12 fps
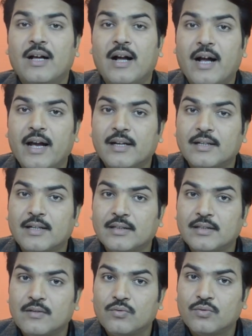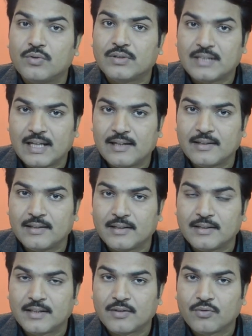हायर करती है उनको सैलरी
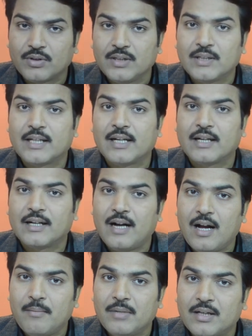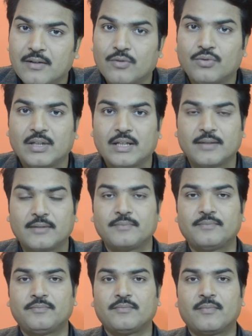देती है क्योंकि इनका काम अलग होता है
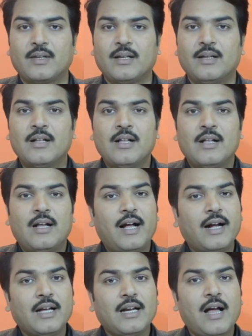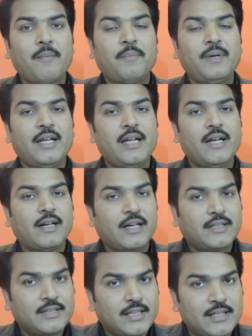अगर आपने एक
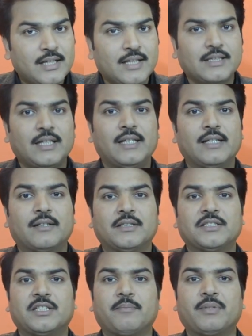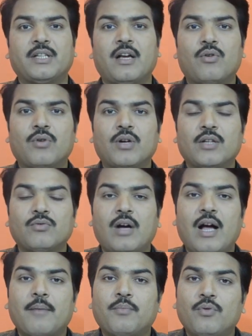अच्छे जगह से इंटर्नशिप किया होगा तो
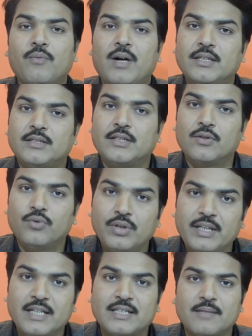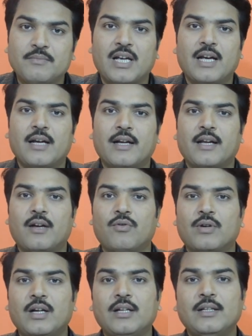आपको वहाँ ज़रूर ये समझाया गया
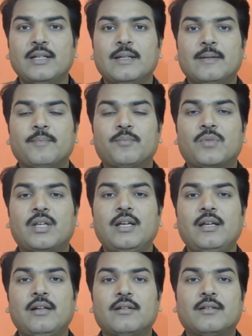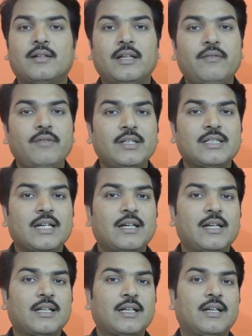होगा कि टीवी
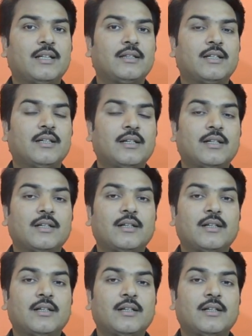चैनल के अंदर